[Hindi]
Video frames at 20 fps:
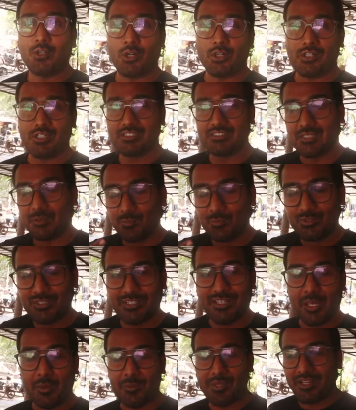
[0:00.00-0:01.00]
डॉक्टर साहब
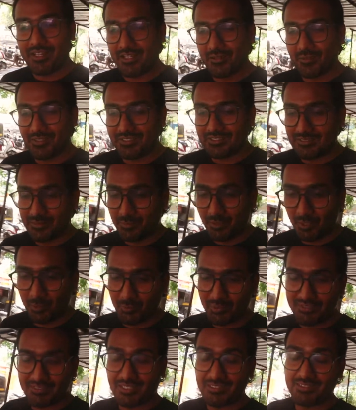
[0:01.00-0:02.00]
मुझे कैमरा की वजह से
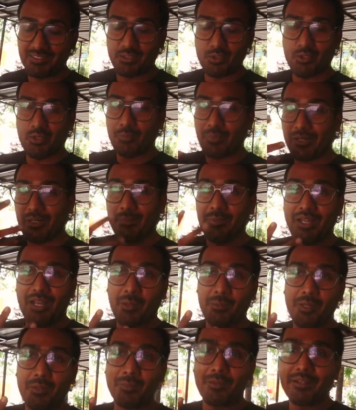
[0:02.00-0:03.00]
बराबर जानते हैं क्योंकि पहले मैं
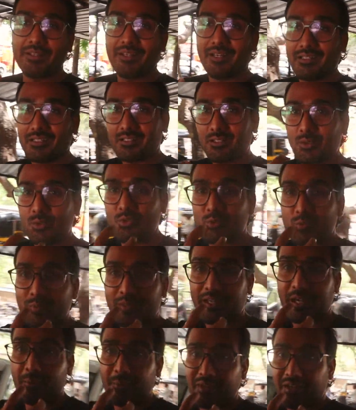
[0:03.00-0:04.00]
हेलमेट पहन के आता था
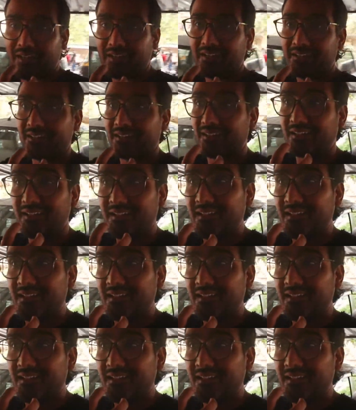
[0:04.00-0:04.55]
उसमें कैमरा रहता